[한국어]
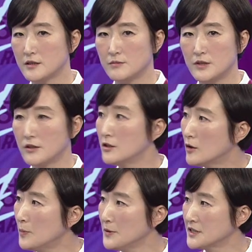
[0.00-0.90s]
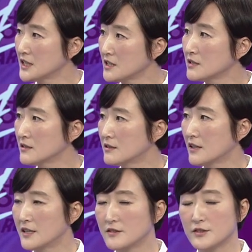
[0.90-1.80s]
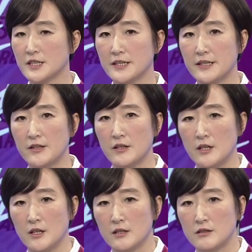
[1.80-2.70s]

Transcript: 지금 열일곱 번째 시즌을 들어가는 거잖아요. 네.